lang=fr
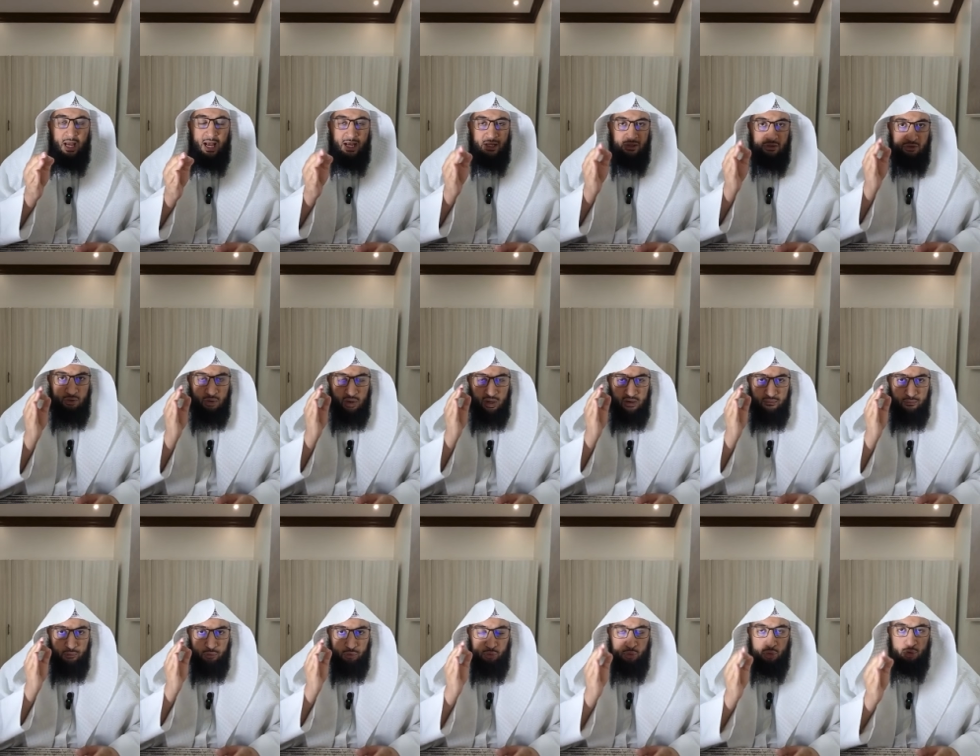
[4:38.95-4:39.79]

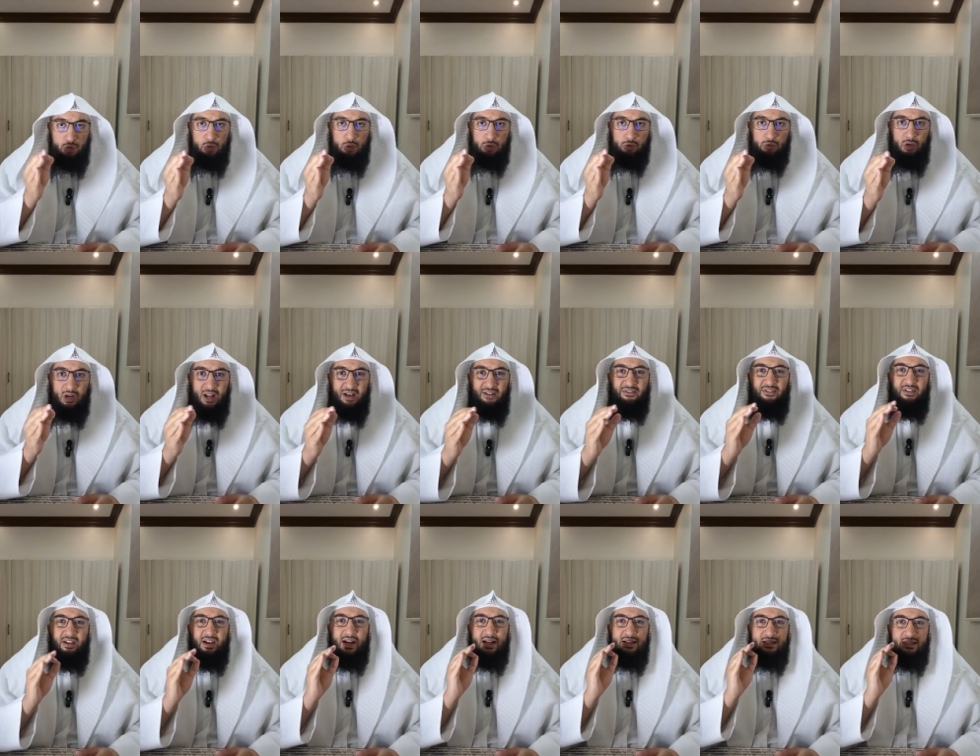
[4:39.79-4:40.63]
assurez-vous toujours de la
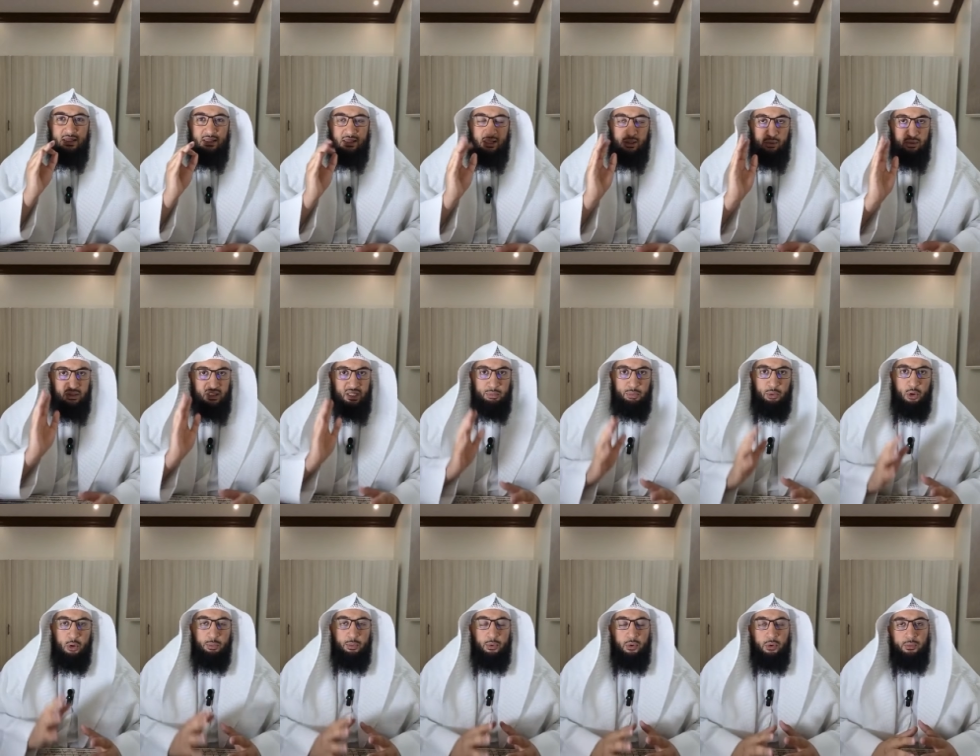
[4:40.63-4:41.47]
véracité de ses
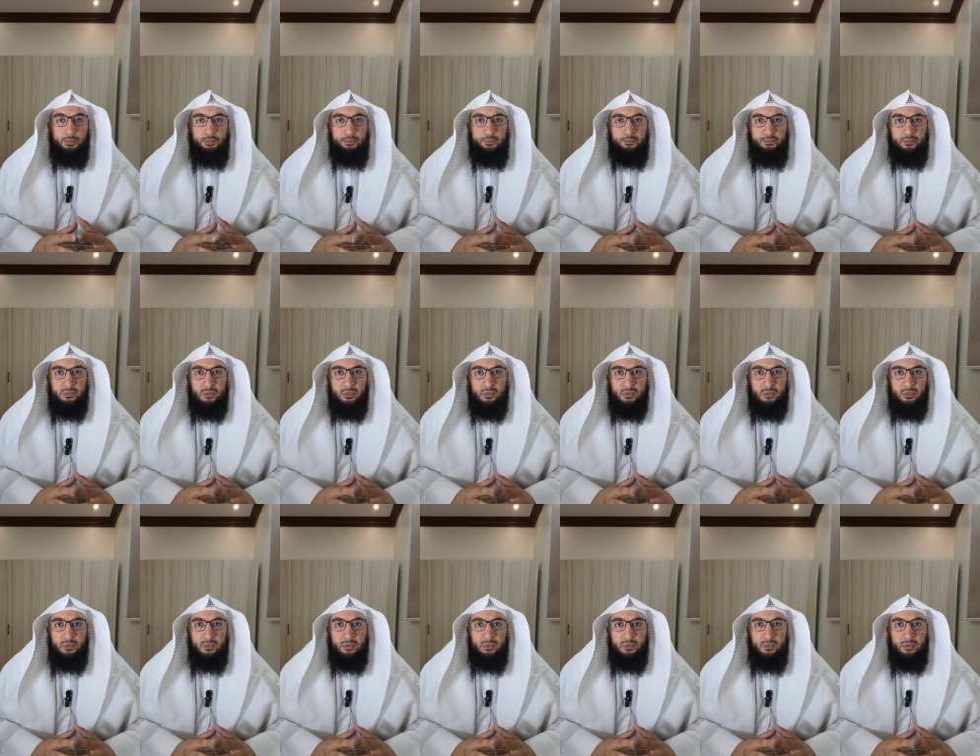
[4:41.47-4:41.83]
propos.